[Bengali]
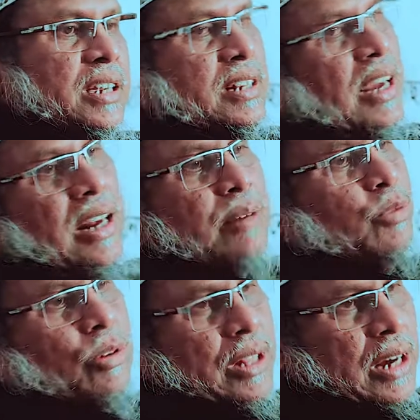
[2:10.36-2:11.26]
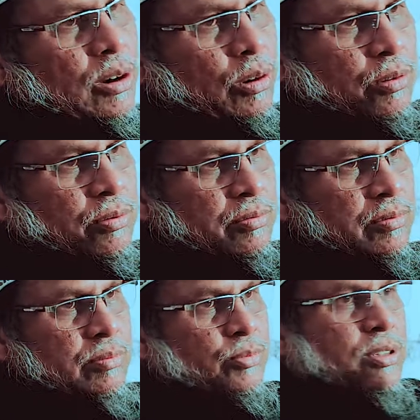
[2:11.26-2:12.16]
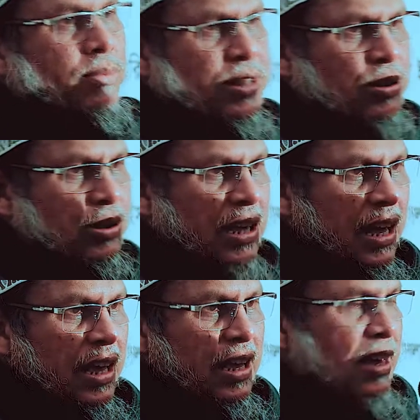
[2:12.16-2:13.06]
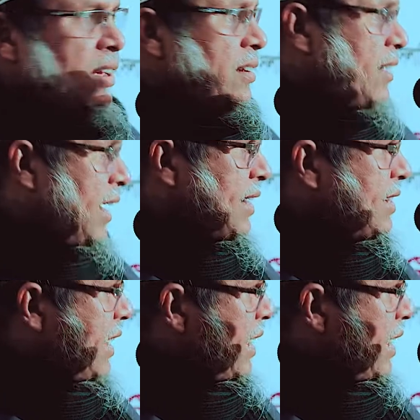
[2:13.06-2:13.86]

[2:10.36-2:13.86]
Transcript: এটা হারাম করে দেওয়া হলো বুঝতে পারছেন কথা সে আইনটা